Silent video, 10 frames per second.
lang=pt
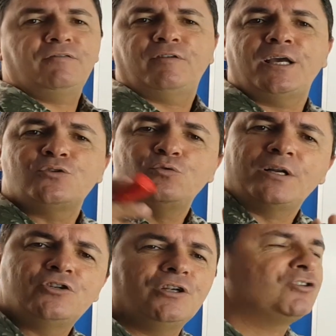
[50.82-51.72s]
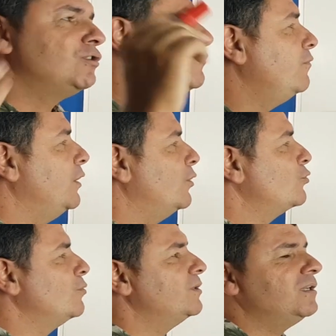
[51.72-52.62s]
ela faz o adjetivo virar um
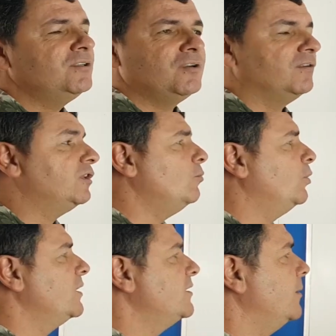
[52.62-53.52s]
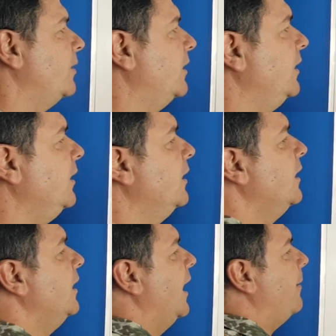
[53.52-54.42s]
substantivo. Então, por exemplo, aqui
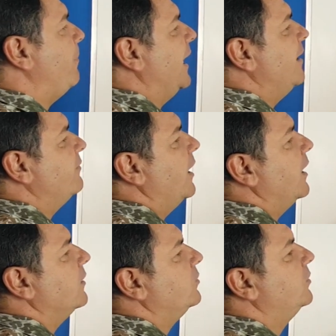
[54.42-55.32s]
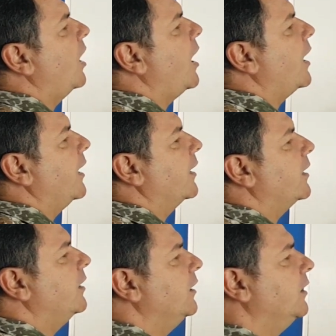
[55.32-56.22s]
a palavra dark.